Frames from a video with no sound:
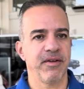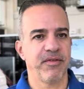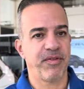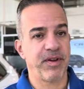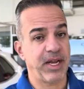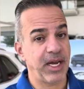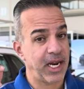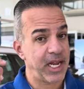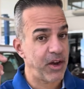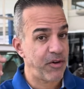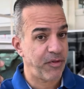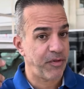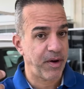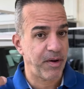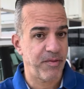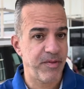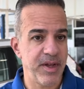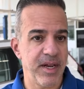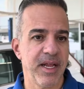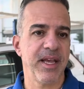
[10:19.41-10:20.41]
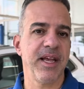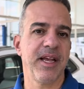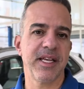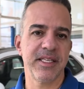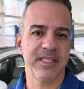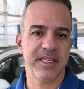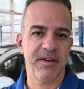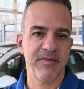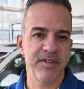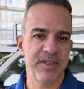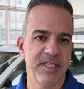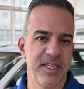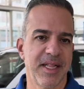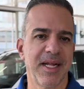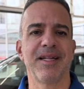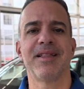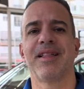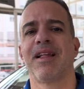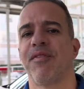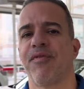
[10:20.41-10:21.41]
Fica lá em Alphaville, quem quiser
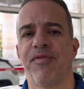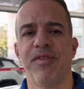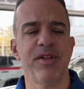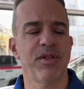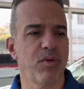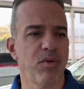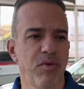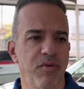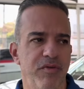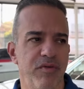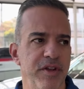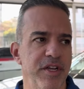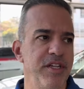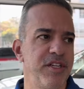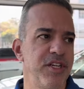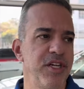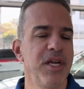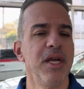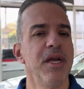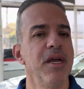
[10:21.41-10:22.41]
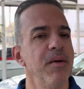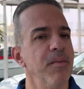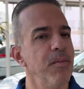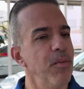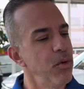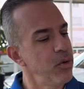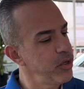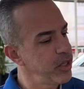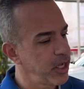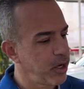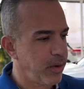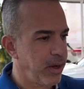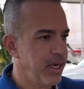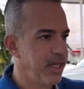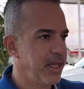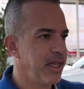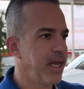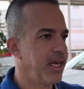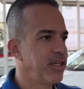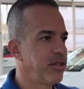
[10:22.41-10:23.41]
visitar, tá feito o convite. Muita
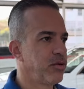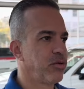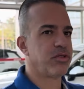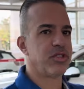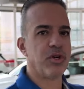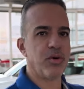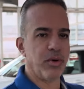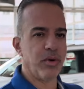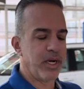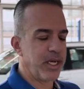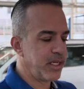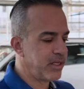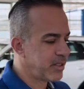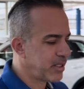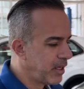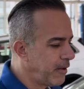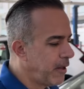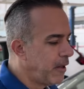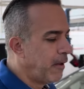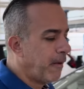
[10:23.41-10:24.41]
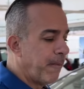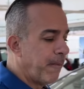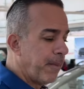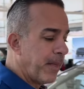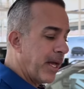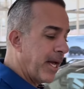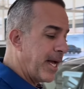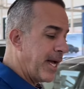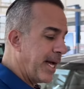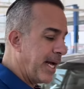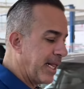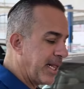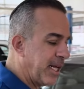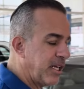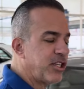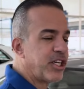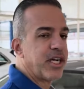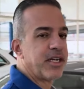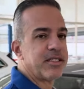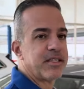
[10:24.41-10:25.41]
qualidade com segurança. É, tá
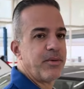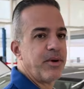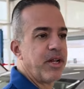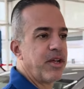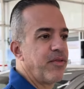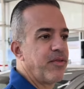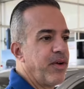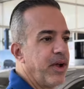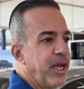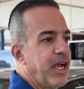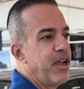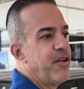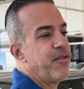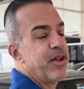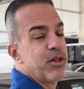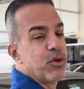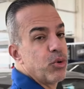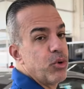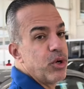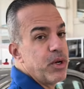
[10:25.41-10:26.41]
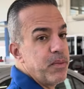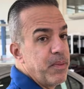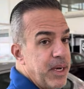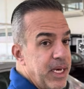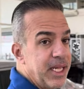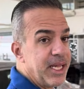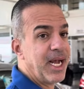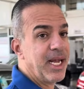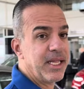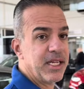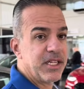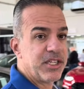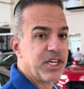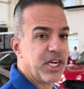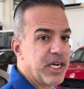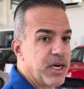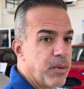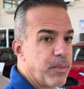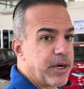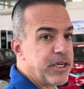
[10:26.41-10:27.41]
chegando semana que vem a HRV em blindada,
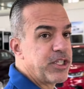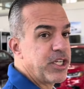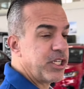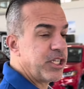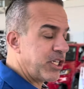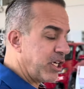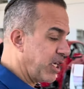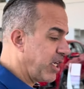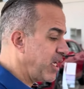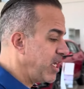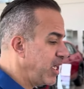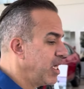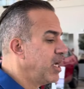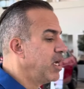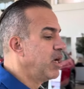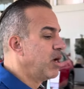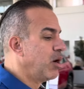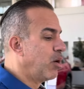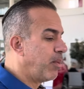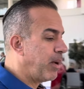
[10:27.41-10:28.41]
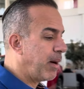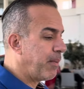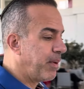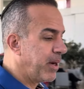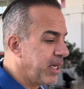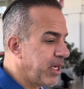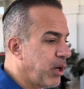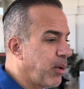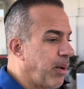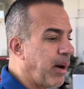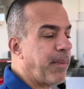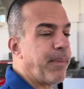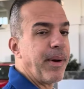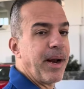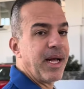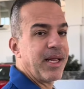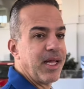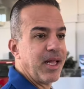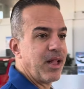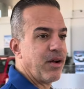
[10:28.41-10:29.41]
Tiagão, pra gente que aqui. legal, hein? Uma branca e uma
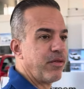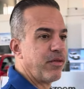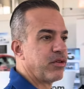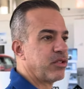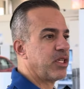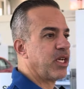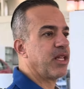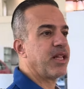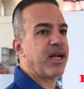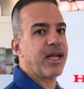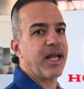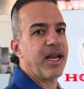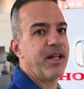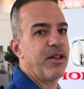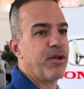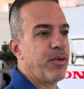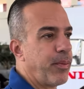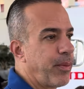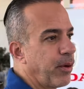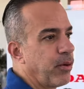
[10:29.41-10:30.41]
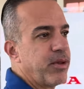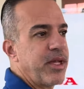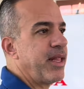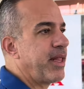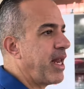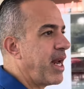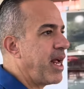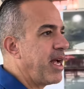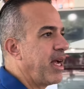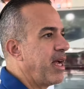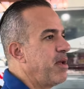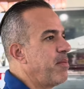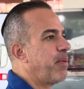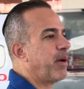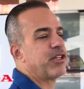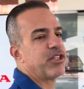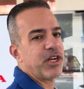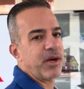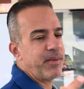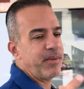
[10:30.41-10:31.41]
prata. Então você que tá querendo um pronto entrega aí,
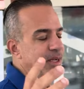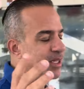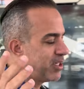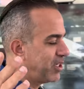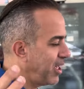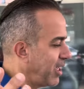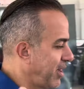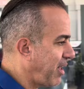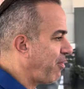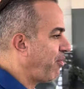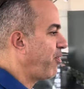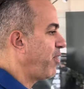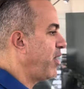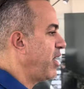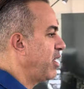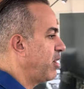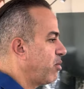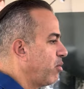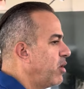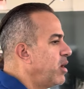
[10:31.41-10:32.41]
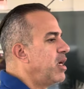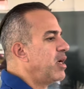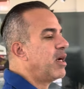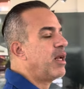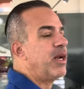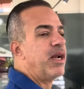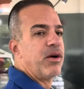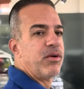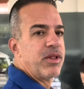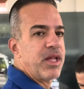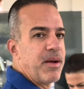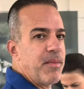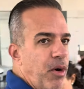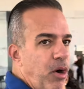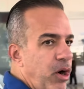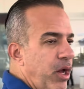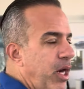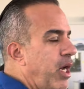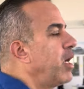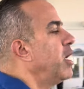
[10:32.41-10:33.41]
praticamente já tá feito. Já dá Não
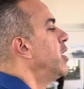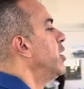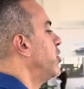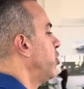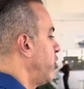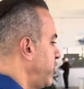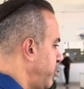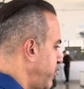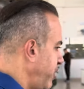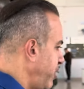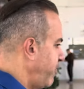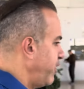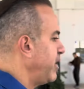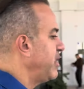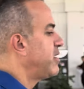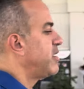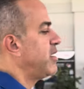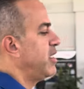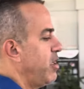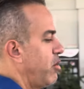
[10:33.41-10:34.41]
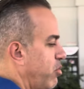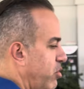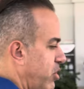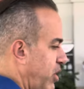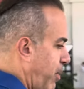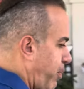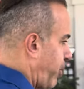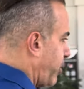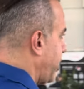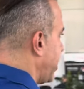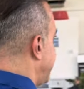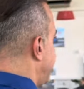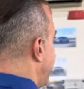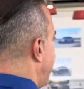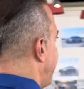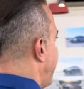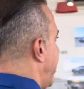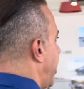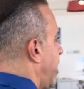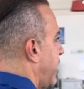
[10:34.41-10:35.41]
demora. 2025 já pode
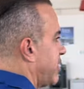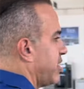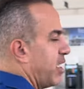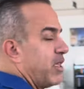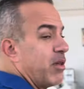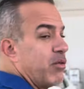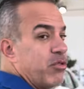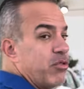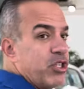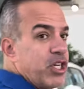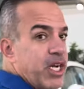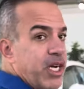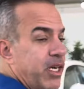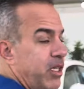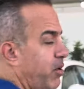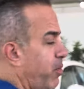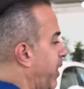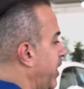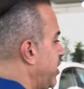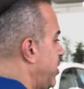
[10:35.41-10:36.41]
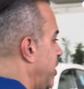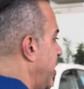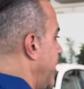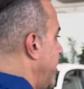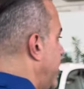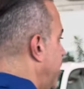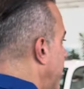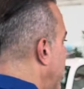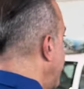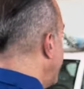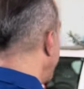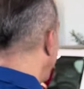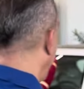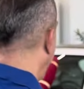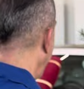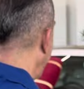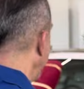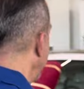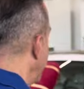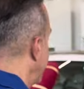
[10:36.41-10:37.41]
reservar, elas já estão chegando pra gente,
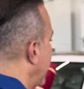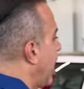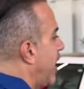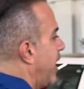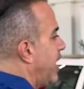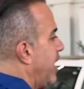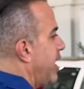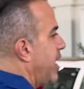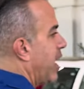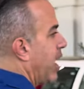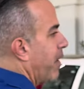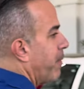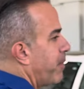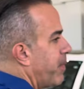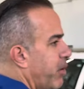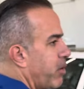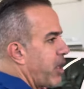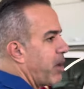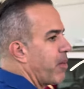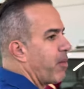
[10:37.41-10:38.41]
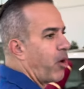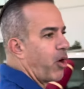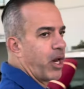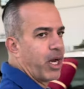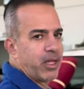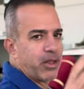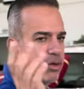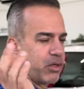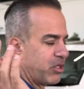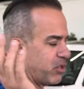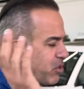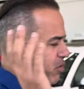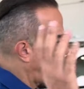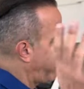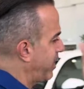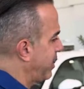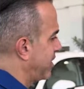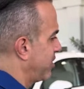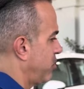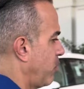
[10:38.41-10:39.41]
tá? Galerinha, não demora, todas as
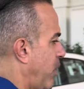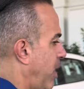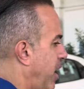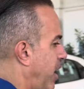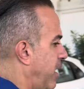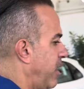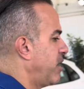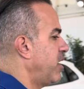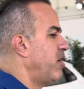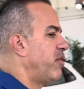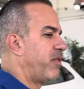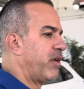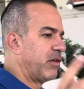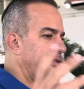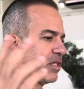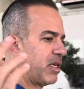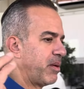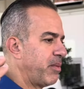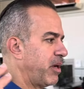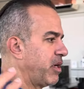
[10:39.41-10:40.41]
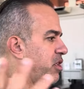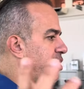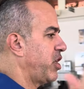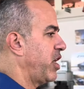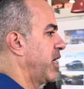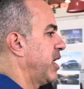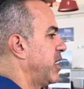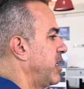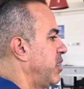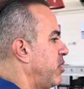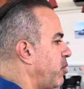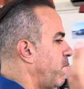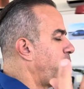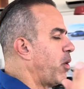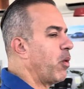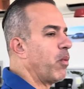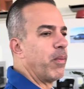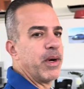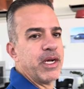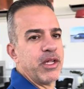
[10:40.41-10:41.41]
ofertas no ar, final de semana chegando,
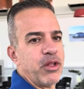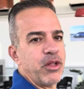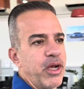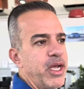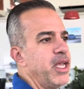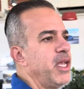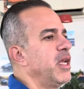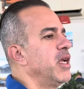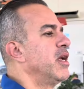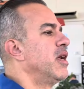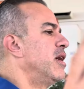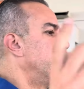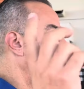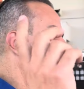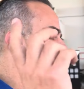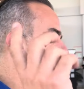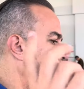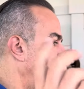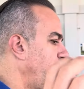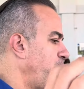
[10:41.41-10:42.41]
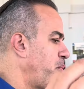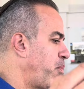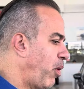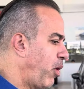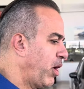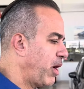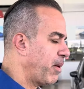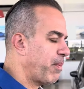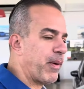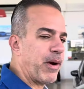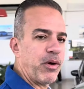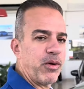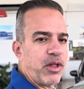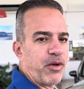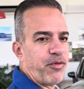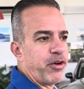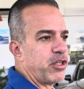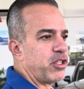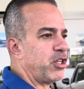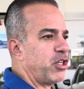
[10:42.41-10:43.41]
bombando aí. Então, bora para a Honda
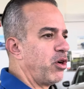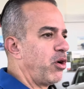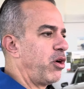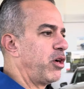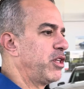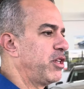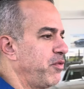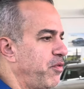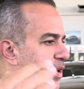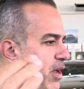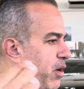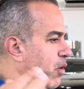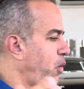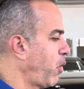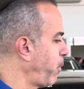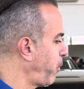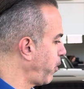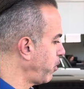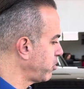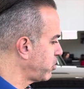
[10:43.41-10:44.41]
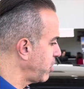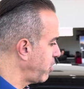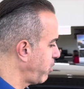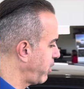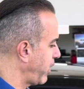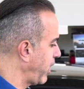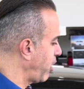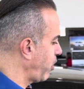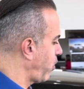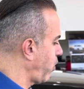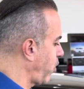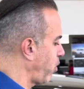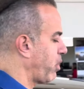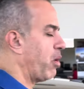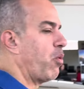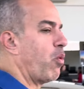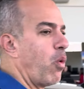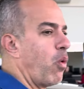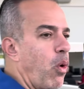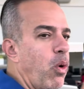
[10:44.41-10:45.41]
Forte Norte, vem compor, eu quero colocar
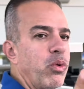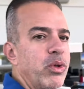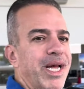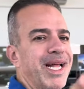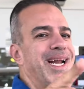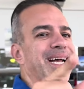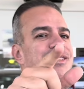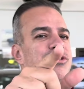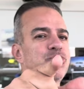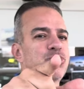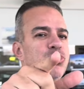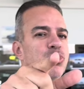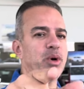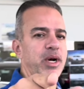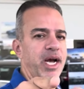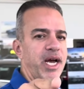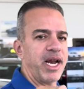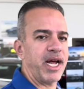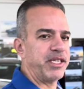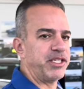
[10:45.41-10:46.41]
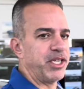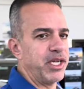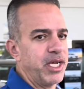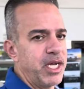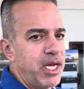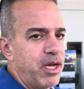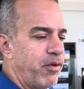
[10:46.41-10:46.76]
um Honda na sua garagem.